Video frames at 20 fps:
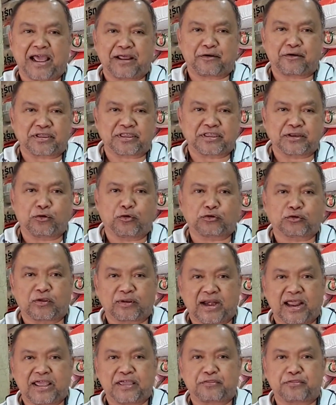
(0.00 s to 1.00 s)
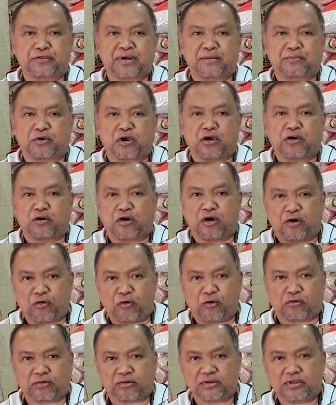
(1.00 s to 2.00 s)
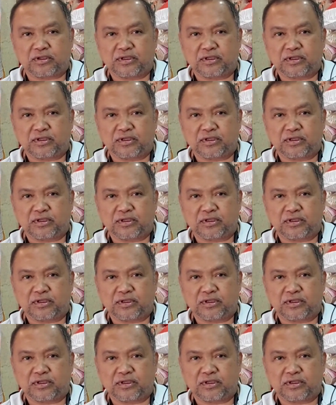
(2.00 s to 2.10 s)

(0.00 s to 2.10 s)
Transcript: 500 กิโลต่อไร่สำหรับกองขอหก